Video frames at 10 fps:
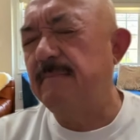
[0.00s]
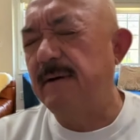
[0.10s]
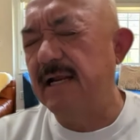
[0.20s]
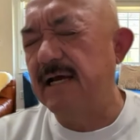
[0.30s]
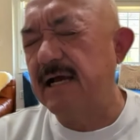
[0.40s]

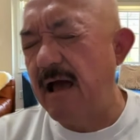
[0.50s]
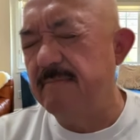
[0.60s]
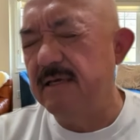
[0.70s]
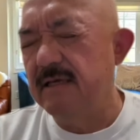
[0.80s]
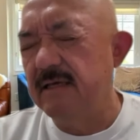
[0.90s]
kepada
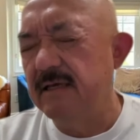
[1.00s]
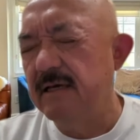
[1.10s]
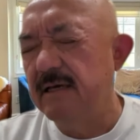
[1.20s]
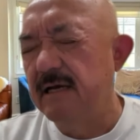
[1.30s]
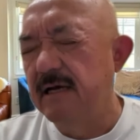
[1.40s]
kami
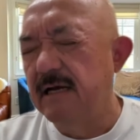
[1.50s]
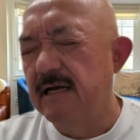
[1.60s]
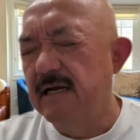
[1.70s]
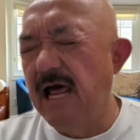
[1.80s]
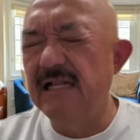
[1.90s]

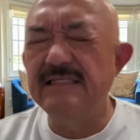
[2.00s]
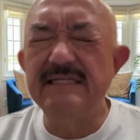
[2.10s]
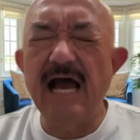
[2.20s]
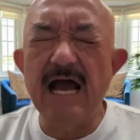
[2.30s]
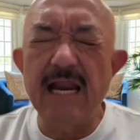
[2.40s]
dan
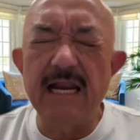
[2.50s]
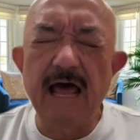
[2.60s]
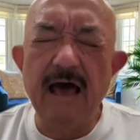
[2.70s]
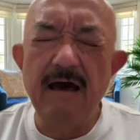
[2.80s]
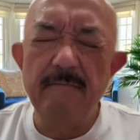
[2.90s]

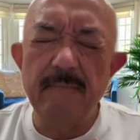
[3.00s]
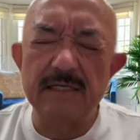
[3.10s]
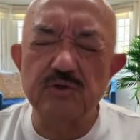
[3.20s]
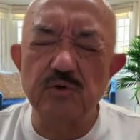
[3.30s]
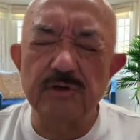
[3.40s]
janganlah
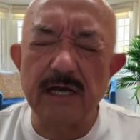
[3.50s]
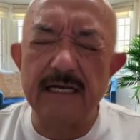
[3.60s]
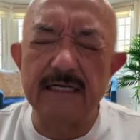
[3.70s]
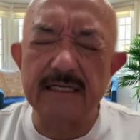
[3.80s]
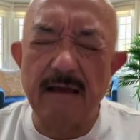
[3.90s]

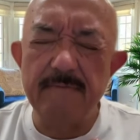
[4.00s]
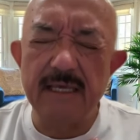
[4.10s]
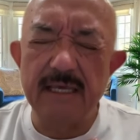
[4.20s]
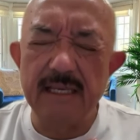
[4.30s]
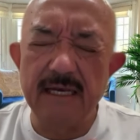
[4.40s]
masukkan
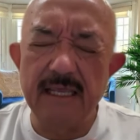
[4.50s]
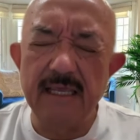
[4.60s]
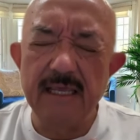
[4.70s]
kami ini